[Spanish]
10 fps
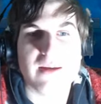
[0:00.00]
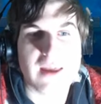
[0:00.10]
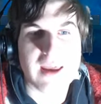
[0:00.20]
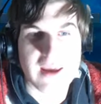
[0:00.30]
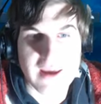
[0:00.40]

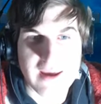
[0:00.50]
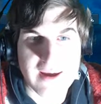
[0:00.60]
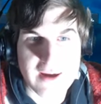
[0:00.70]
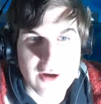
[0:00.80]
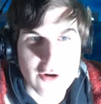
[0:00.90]

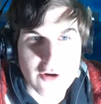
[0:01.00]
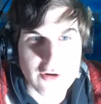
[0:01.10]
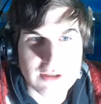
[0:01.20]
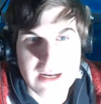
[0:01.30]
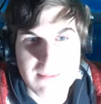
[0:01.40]
Eh,
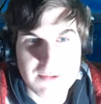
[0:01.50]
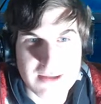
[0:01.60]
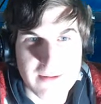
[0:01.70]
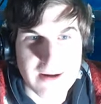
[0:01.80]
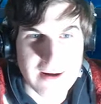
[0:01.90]
gorros, ahora vamos
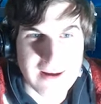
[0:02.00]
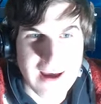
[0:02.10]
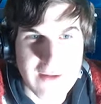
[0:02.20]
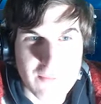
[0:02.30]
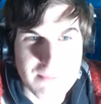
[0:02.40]
a ver.
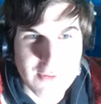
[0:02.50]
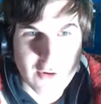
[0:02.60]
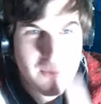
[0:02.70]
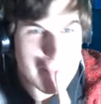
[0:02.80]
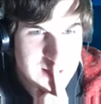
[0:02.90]
Hay un, uno
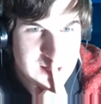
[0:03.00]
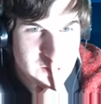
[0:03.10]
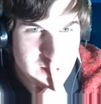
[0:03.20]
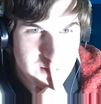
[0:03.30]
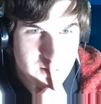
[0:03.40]
con Pikachu
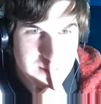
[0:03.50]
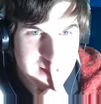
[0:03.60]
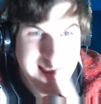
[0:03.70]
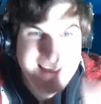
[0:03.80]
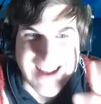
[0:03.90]
que me tocó a mí.
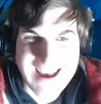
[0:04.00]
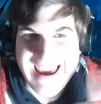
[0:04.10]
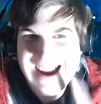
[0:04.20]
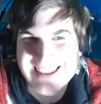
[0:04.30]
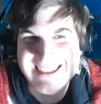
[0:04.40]
Ahí está,
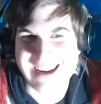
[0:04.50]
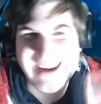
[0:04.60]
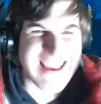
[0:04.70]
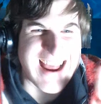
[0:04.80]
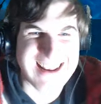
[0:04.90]
este está
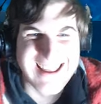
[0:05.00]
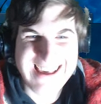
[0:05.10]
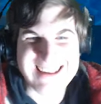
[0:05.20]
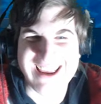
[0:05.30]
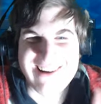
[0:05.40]
genial.
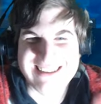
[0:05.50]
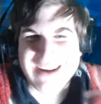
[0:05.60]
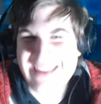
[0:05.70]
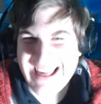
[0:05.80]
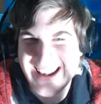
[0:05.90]
Quiero esta
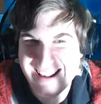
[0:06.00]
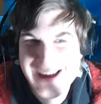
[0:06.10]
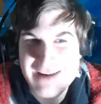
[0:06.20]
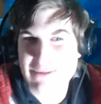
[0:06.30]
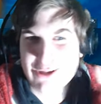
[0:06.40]
mierda.
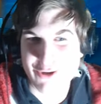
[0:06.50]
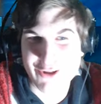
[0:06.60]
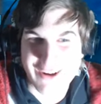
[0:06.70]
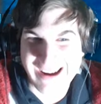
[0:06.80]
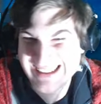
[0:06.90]
Me tocó
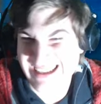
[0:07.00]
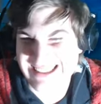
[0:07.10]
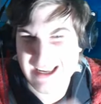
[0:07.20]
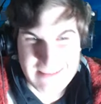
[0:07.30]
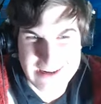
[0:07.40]
dos que sale
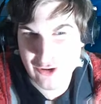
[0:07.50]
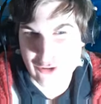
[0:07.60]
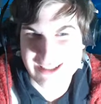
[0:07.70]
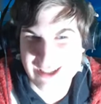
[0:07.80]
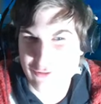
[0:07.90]
6.000, no
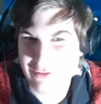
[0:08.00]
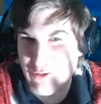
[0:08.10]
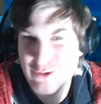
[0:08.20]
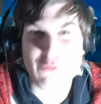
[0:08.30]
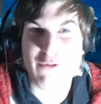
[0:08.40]
conseguí, te
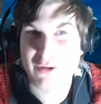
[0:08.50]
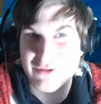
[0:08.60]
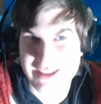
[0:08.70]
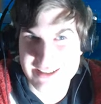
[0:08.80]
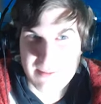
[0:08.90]
cuesta un huevo
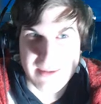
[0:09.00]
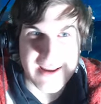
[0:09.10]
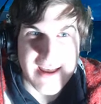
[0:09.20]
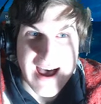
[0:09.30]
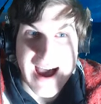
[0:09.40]
conseguir 6.000.
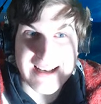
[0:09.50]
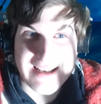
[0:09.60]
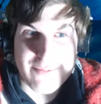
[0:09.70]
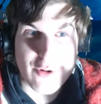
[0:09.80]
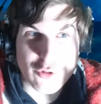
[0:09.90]
Ahí
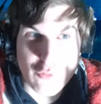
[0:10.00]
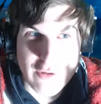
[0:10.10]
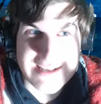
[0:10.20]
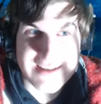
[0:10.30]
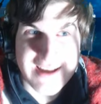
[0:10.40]
tenés
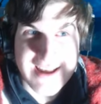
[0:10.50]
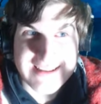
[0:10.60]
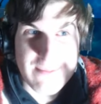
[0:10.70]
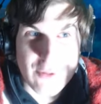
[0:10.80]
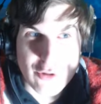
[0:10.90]
monturas,
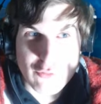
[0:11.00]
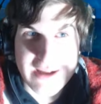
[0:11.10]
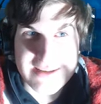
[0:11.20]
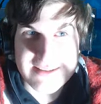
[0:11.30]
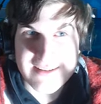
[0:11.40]
tenés
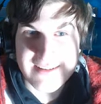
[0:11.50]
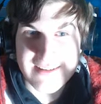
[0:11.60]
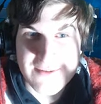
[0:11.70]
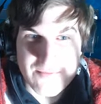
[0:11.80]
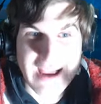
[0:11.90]
monturas.
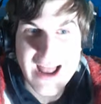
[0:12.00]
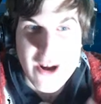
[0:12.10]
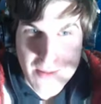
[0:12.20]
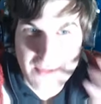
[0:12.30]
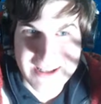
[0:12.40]
Ahora lo
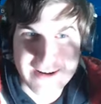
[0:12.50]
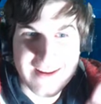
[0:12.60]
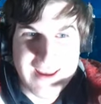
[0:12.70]
voy a mostrar.